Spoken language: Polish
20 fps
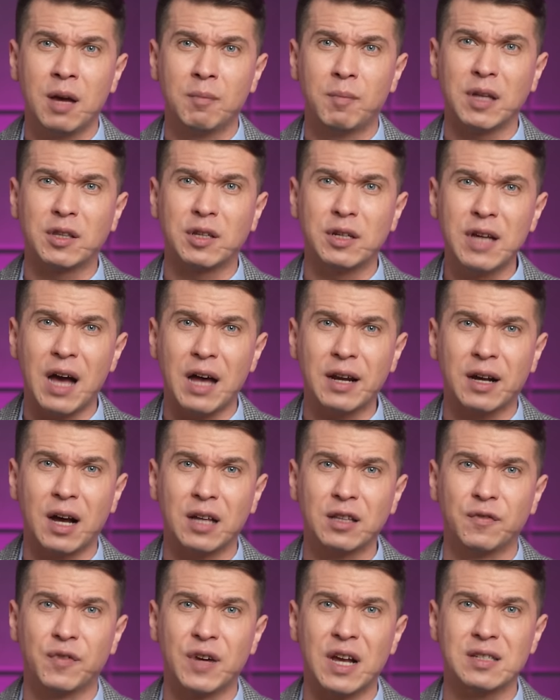
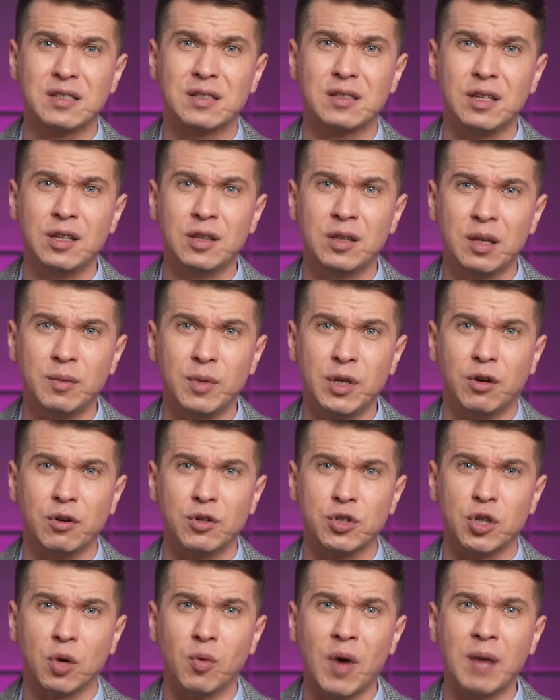patriarchat wraz z innymi
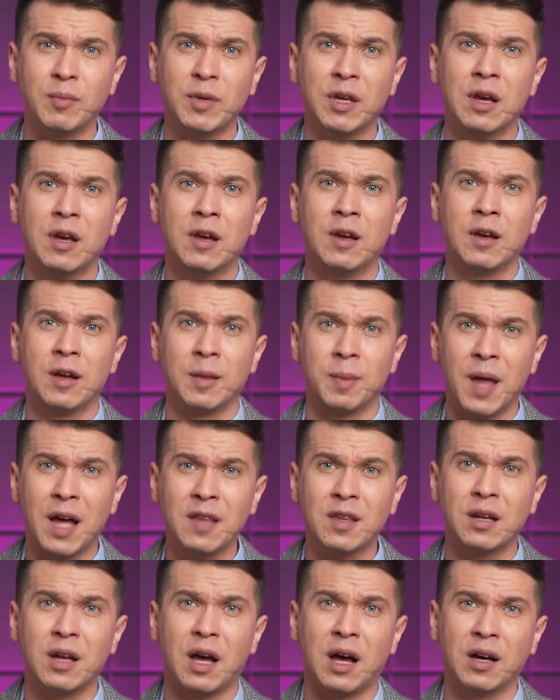kościołami
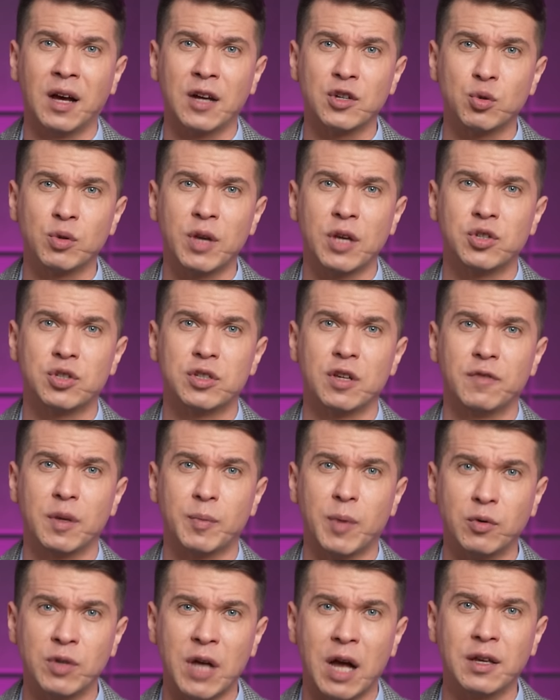nadal angażuje się w
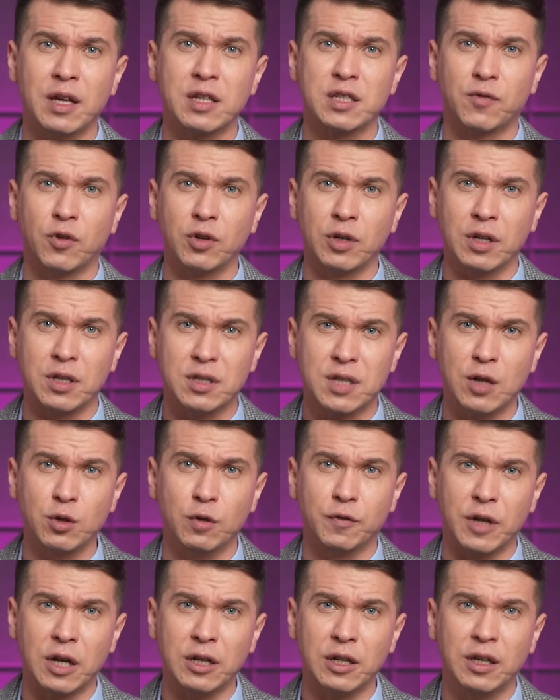wypełnianie swoich
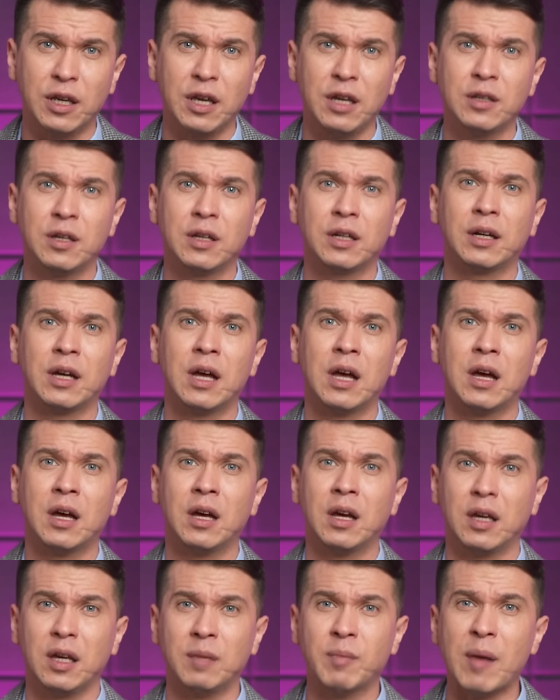celów religijnych
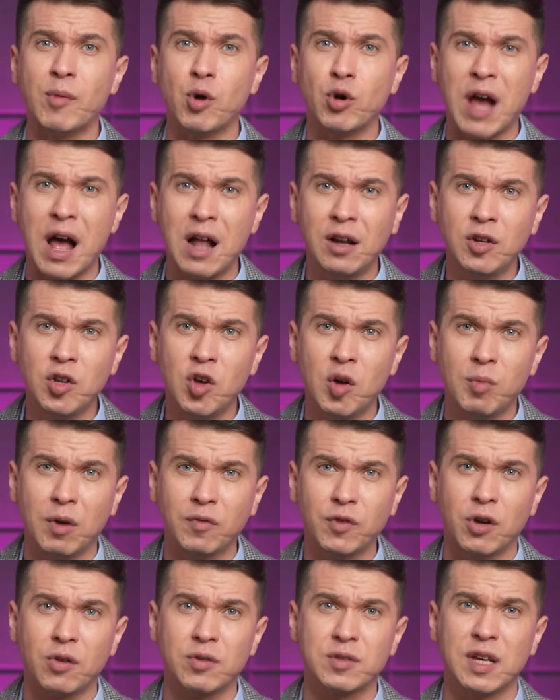i ma moralny
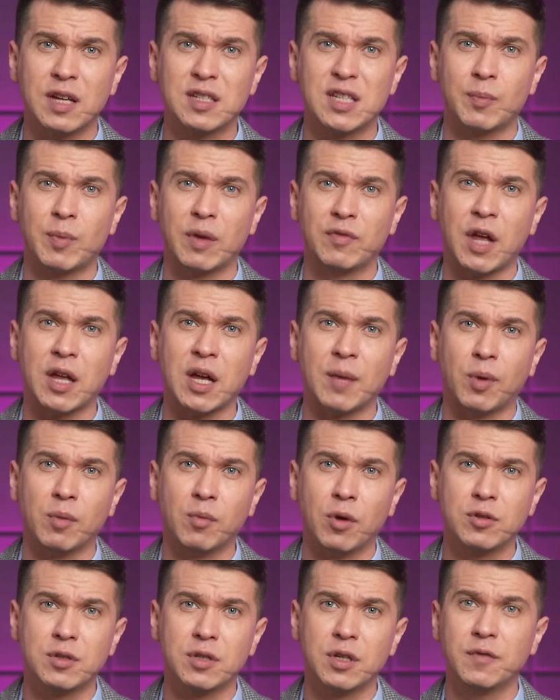obowiązek zapewnienia
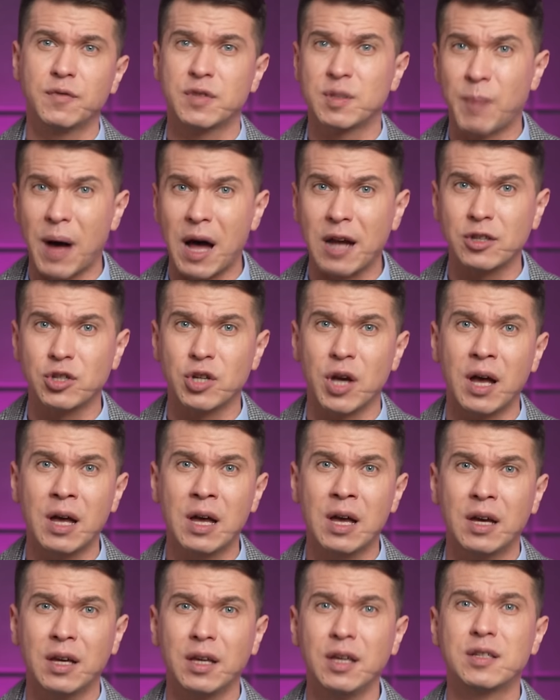pomocy, wsparcia
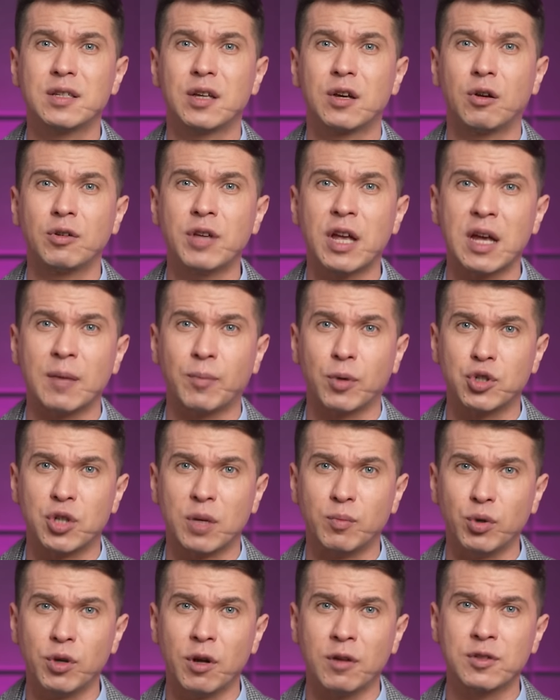i schronienia
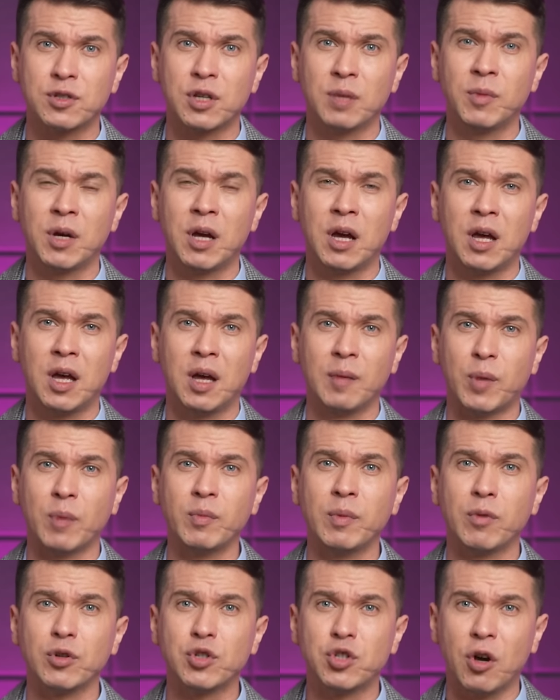potrzebującym
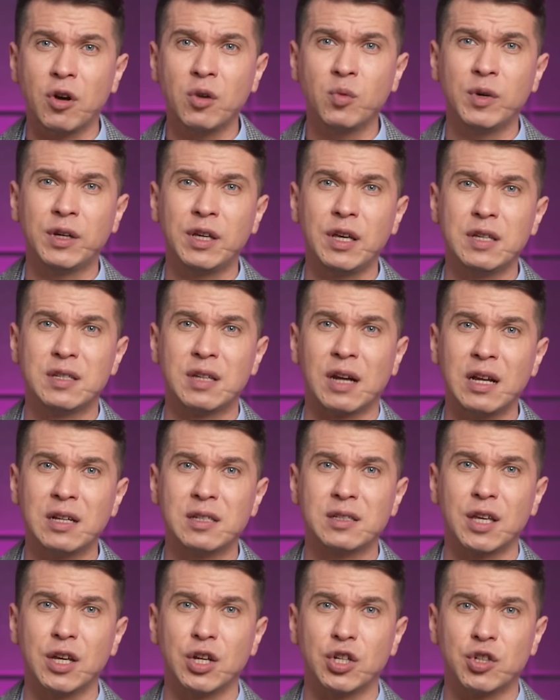pomimo ciągłych
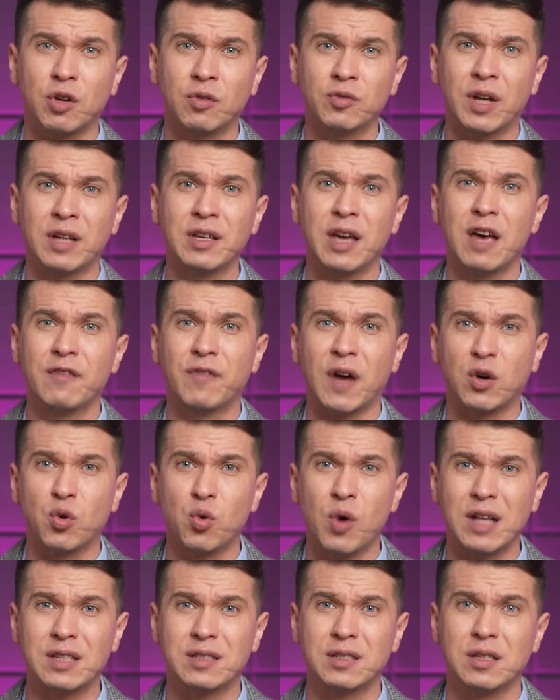izraelskich żądań
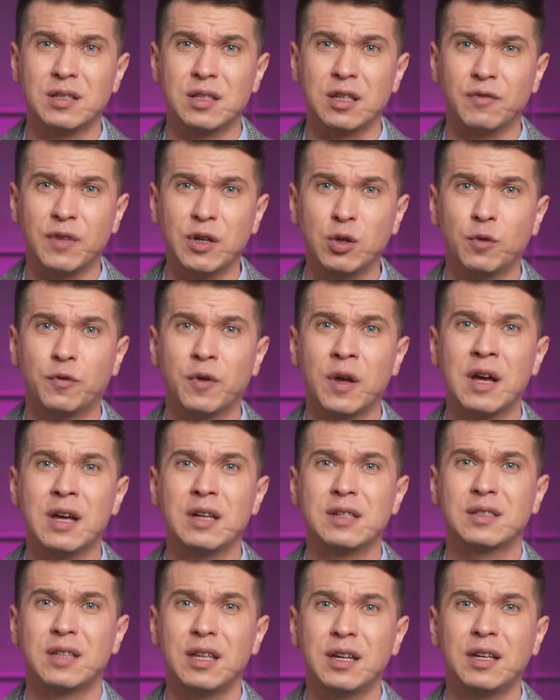ewakuacji cywilów
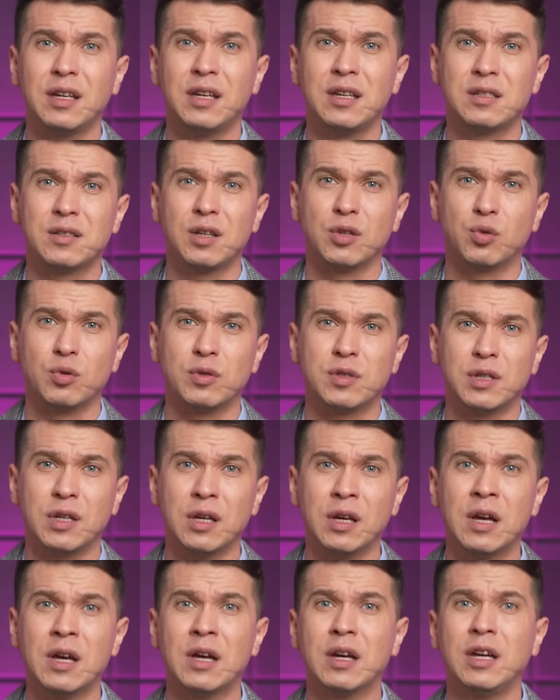z tych
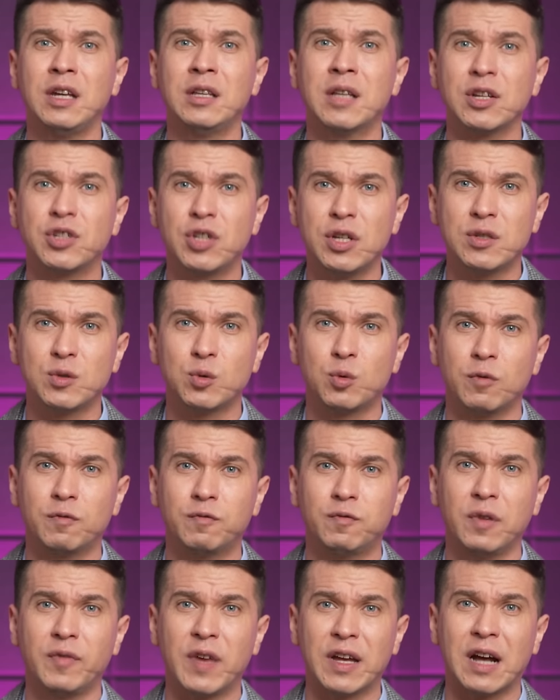instytucji i
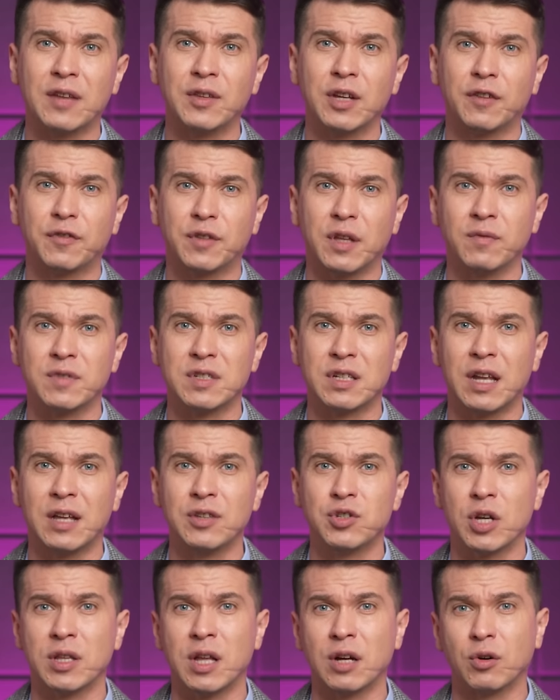nacisków wywieranych w tym
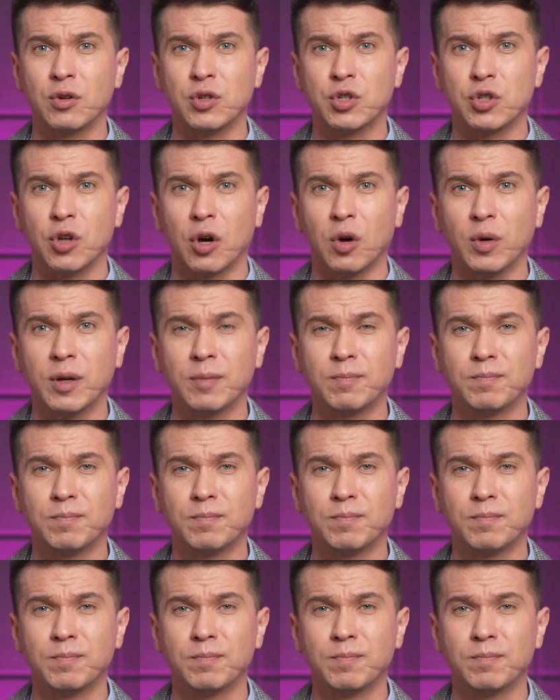względzie na kościoły.